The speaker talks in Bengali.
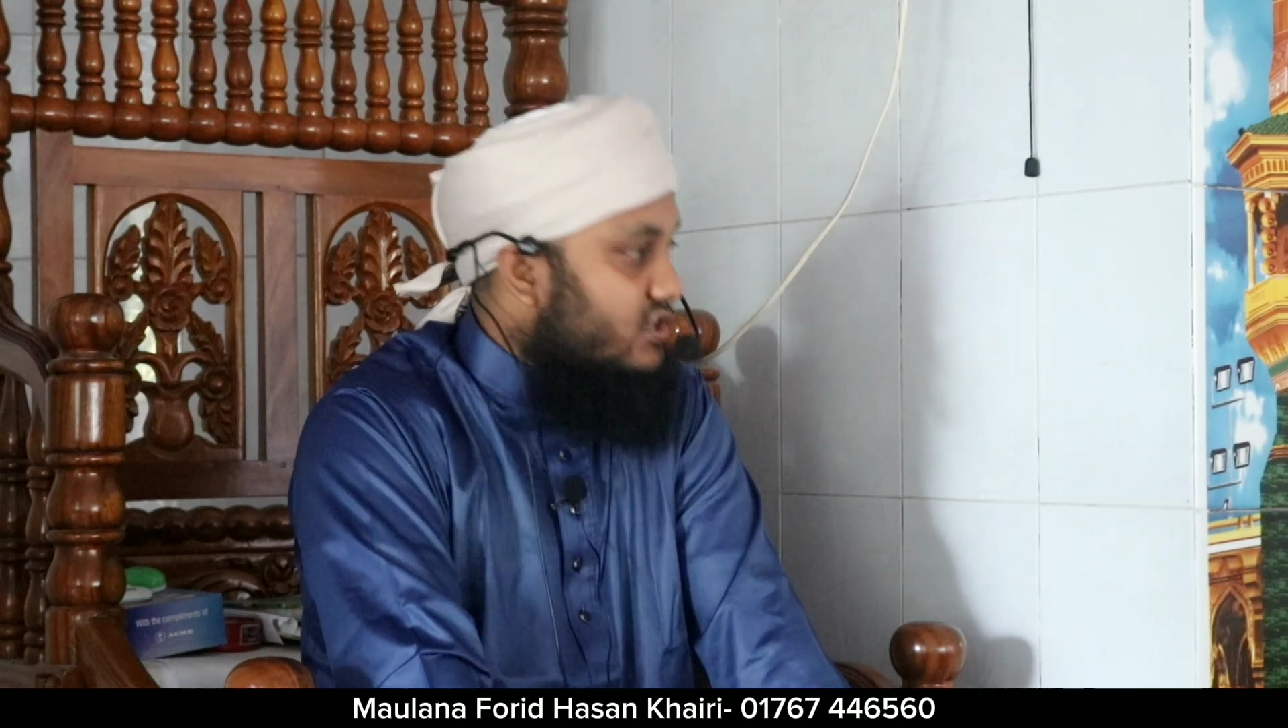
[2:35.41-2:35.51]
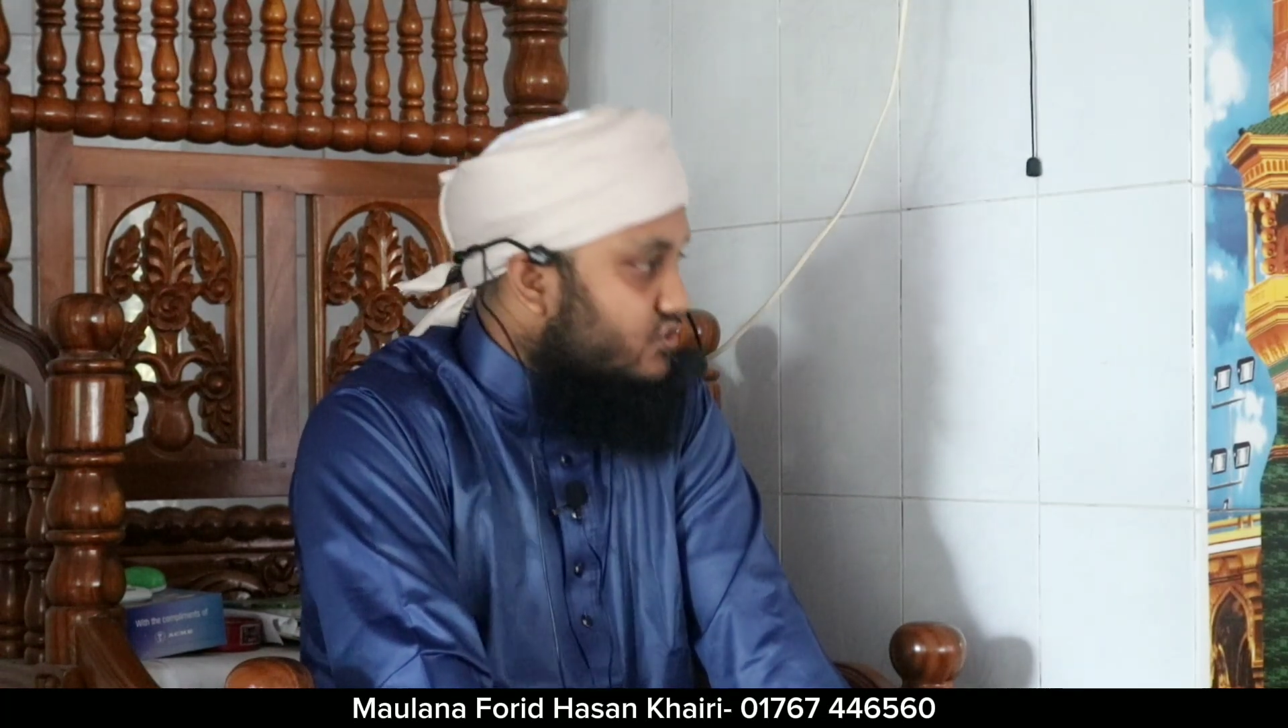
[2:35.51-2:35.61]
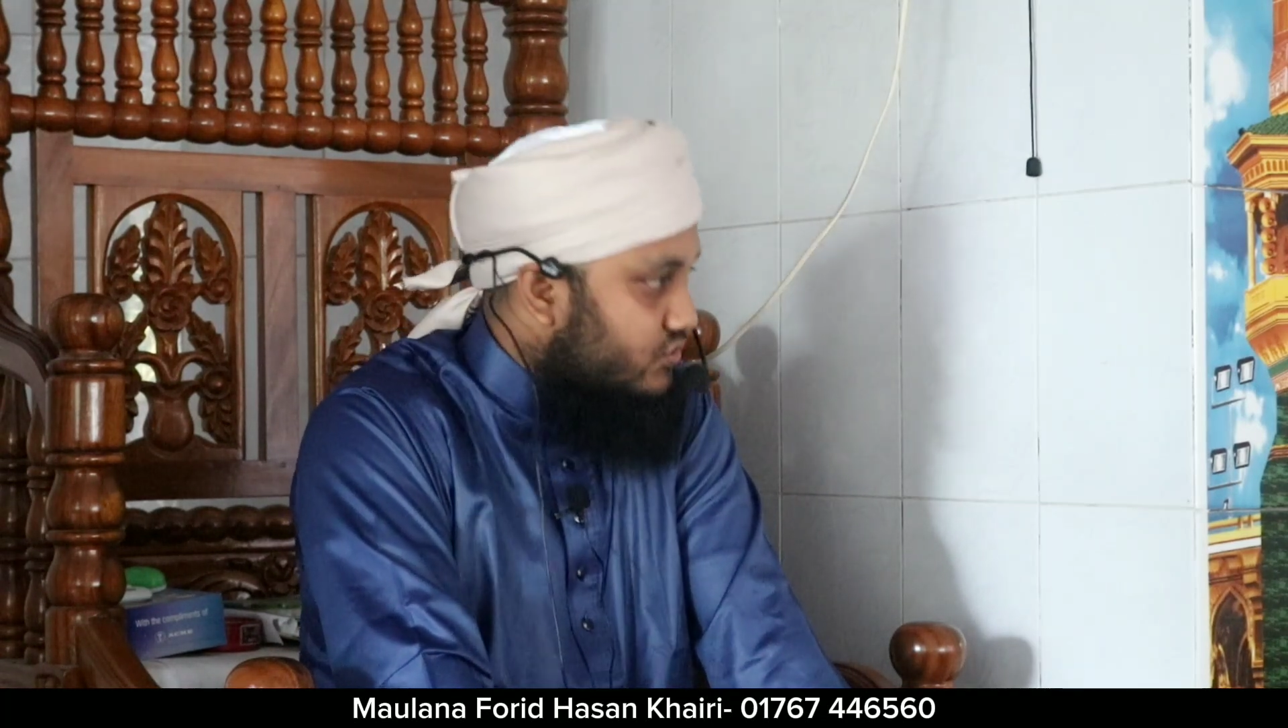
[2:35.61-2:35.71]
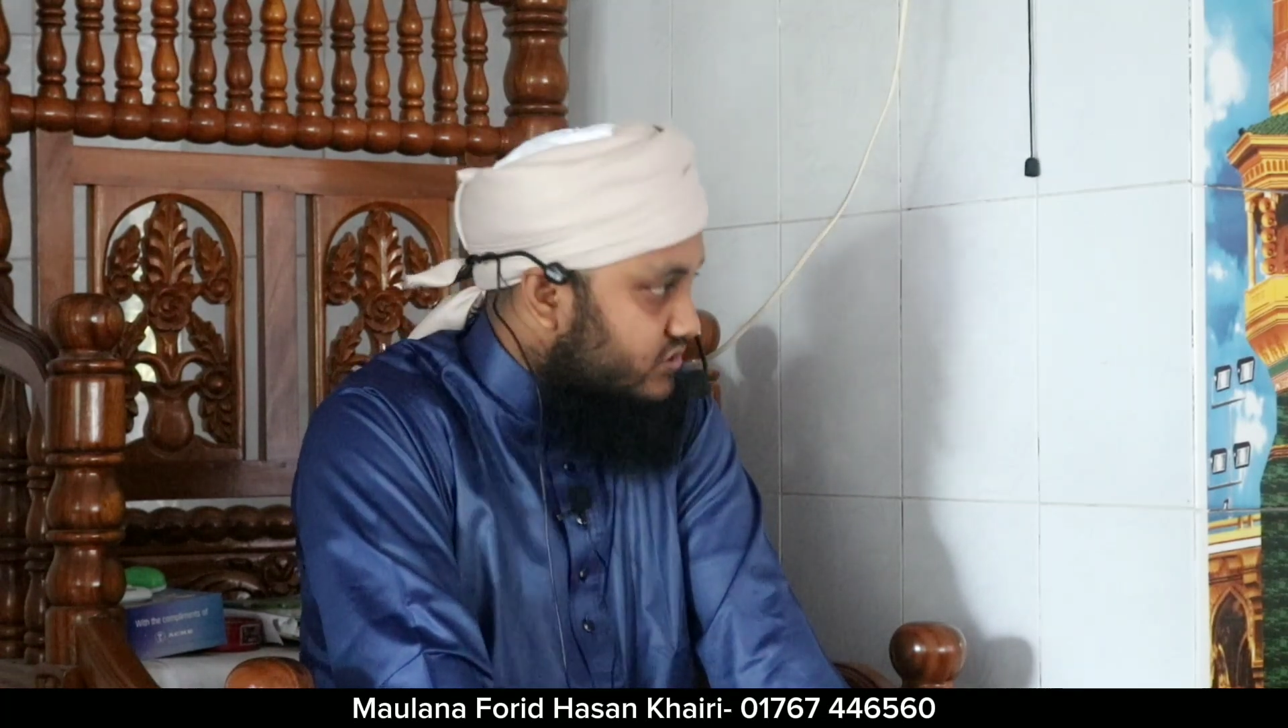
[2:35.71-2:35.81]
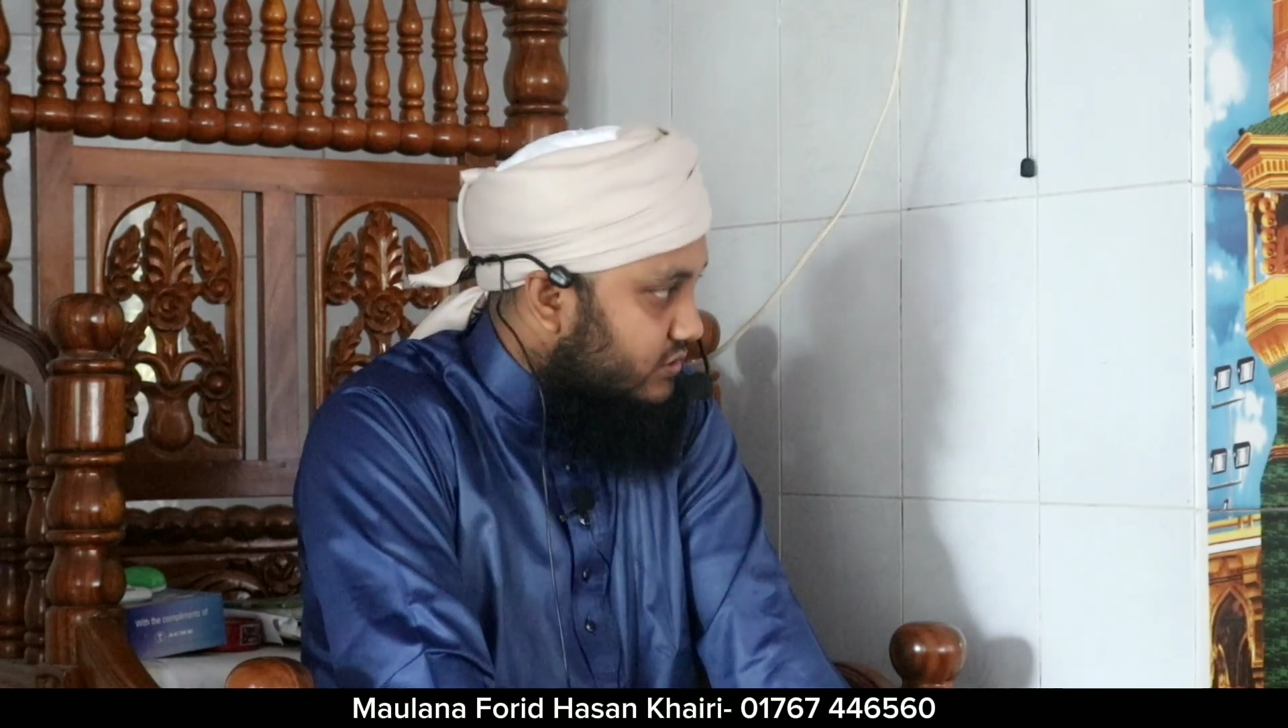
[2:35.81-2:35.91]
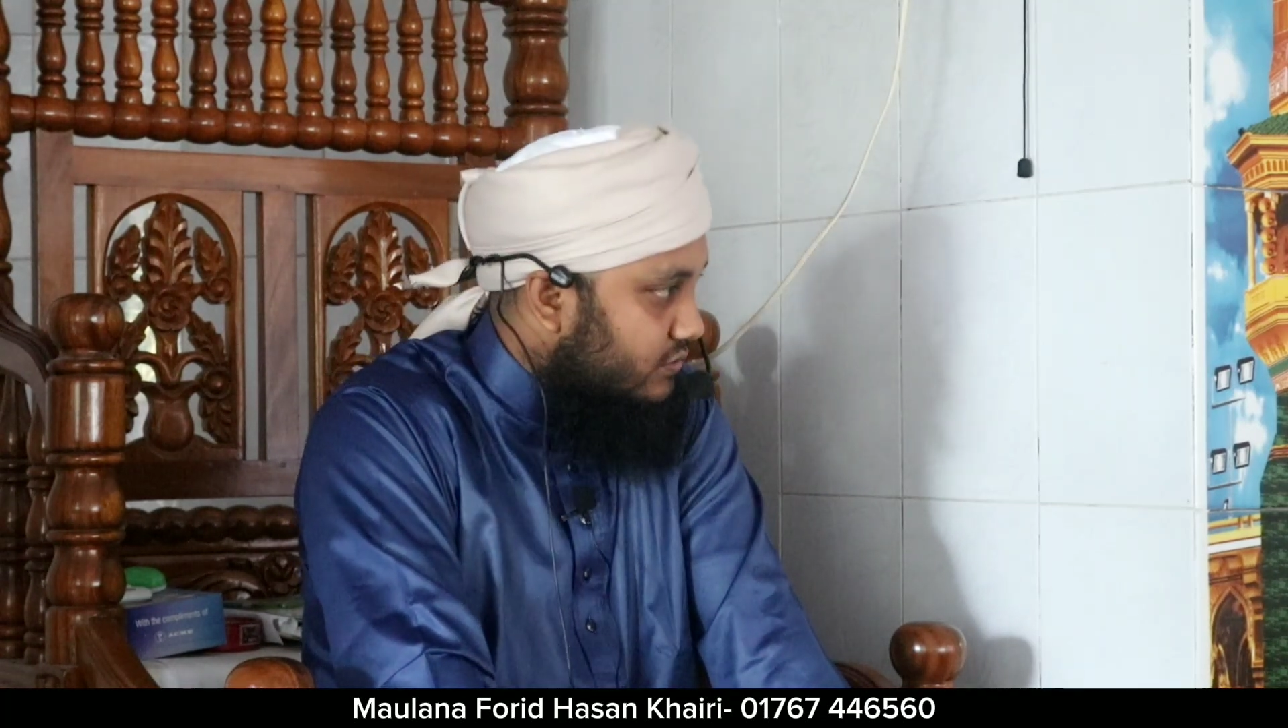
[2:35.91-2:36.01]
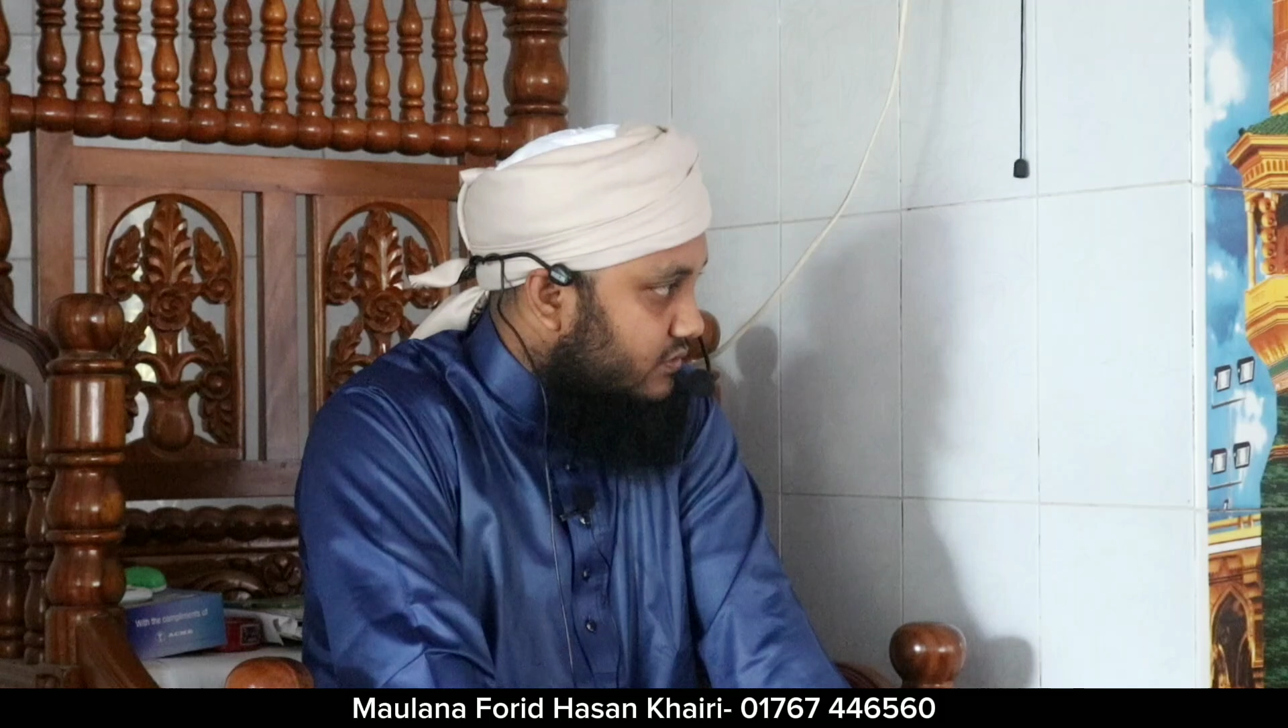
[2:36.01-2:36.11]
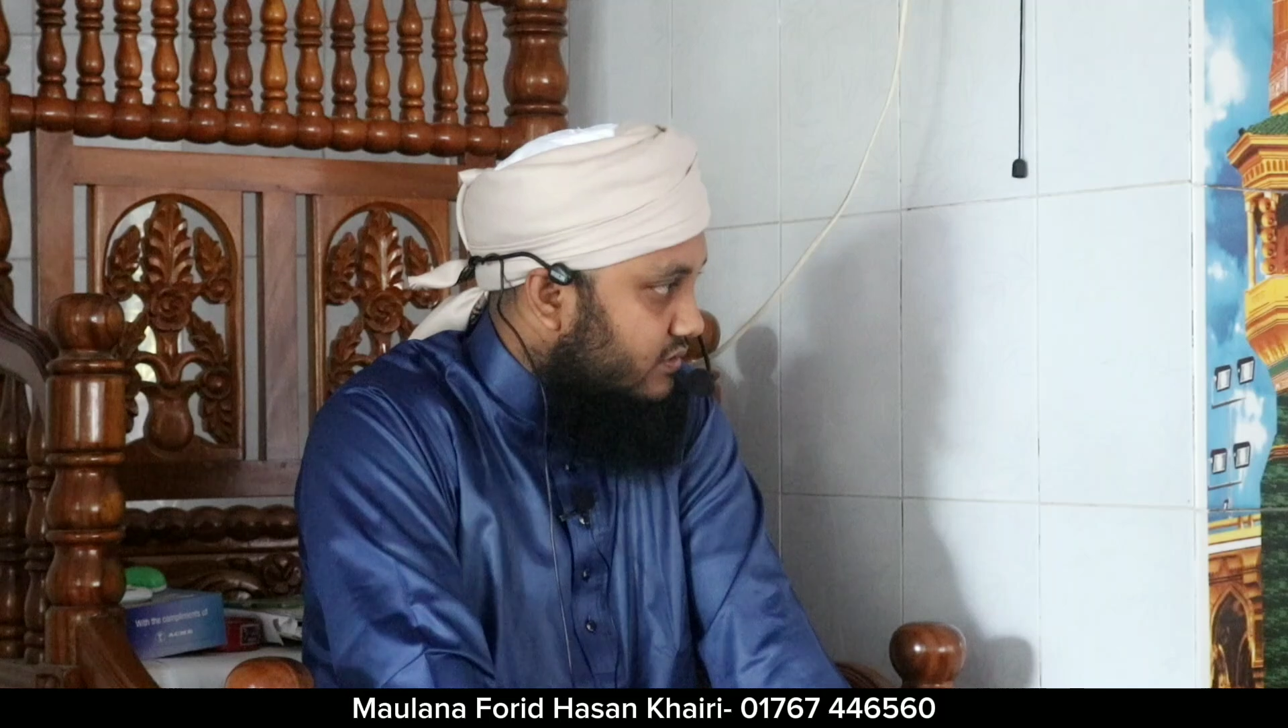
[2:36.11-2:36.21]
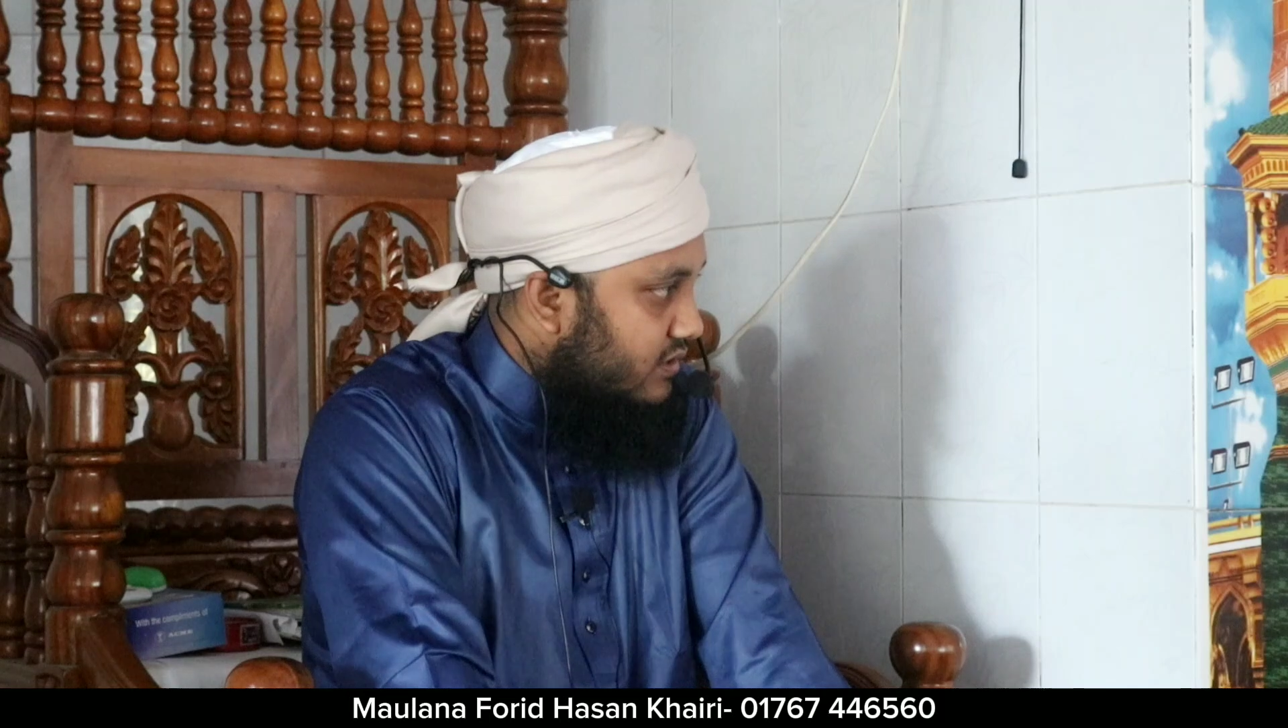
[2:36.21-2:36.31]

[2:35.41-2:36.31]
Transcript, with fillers: শ্রেষ্ঠ ছিল